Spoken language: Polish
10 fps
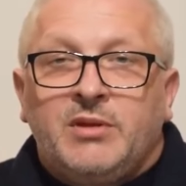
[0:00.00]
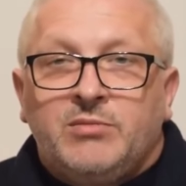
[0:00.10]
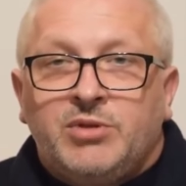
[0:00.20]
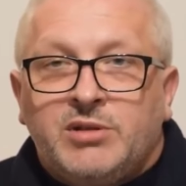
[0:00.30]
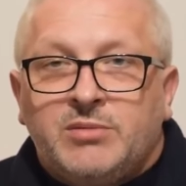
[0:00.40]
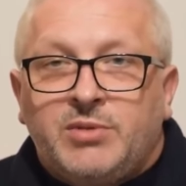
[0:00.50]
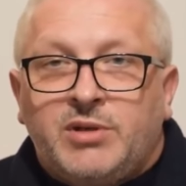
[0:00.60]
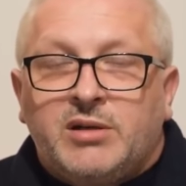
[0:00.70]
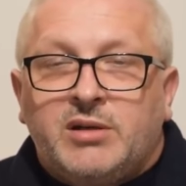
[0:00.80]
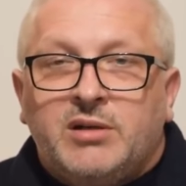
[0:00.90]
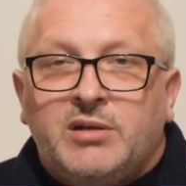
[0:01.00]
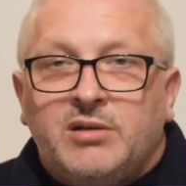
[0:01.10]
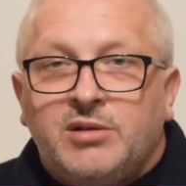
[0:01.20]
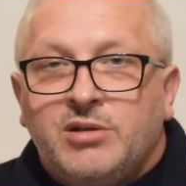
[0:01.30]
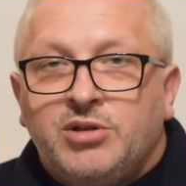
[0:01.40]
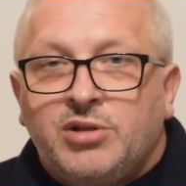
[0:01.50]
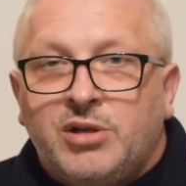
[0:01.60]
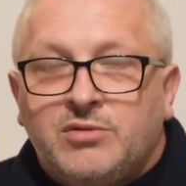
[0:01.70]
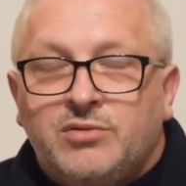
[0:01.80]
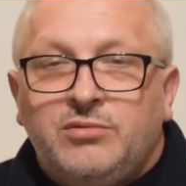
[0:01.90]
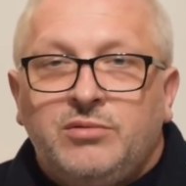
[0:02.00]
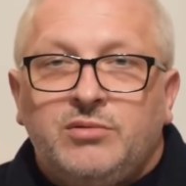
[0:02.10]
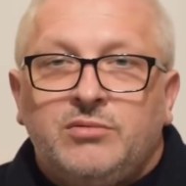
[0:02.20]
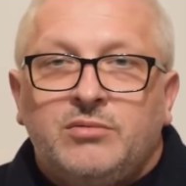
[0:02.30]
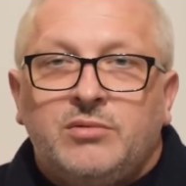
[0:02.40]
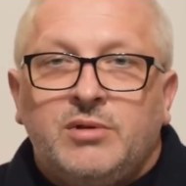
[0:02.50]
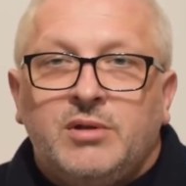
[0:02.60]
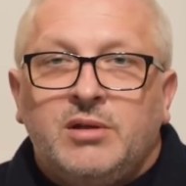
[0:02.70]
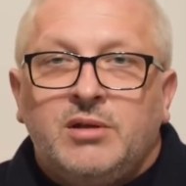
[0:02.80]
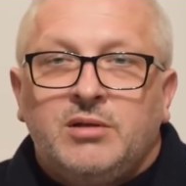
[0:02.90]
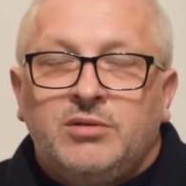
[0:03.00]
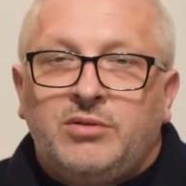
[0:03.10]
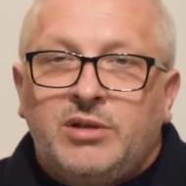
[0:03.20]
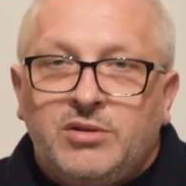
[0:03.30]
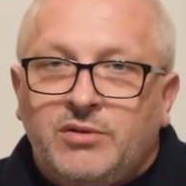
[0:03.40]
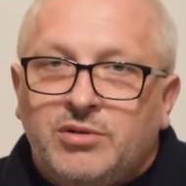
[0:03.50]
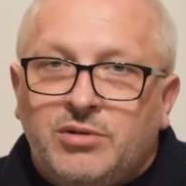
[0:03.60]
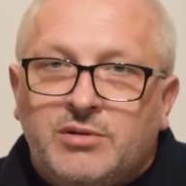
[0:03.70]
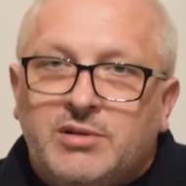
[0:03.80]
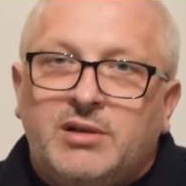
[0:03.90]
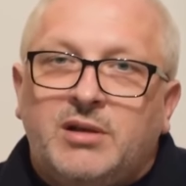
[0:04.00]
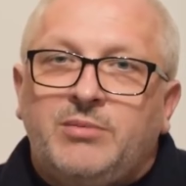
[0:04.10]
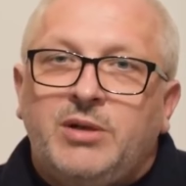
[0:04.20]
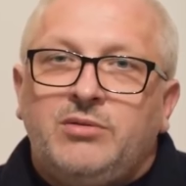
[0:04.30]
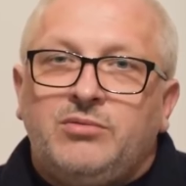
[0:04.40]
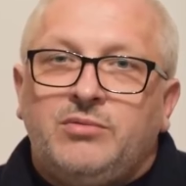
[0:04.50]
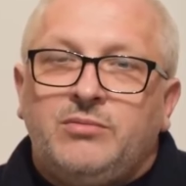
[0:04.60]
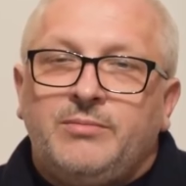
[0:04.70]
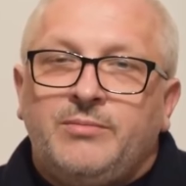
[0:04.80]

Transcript: przez brak szacunku do Najświętszego Sakramentu,